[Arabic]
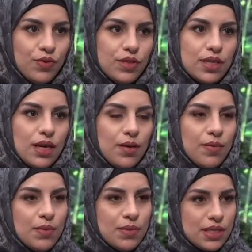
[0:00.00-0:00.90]
اذا
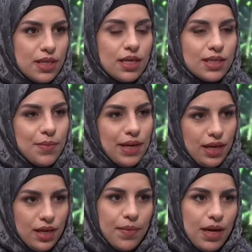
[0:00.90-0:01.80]
بلمسنا اذا
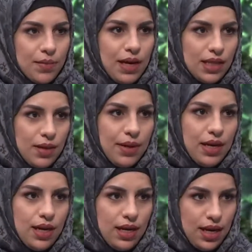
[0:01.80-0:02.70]
بيحكي معنا بالعتبه
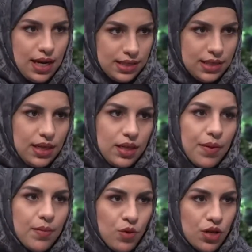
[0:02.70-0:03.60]
العاديه
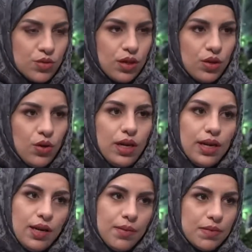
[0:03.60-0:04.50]
طبعا مو نعم. الاصوات العليا
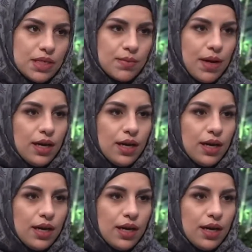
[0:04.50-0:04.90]
نحن ما بنسمع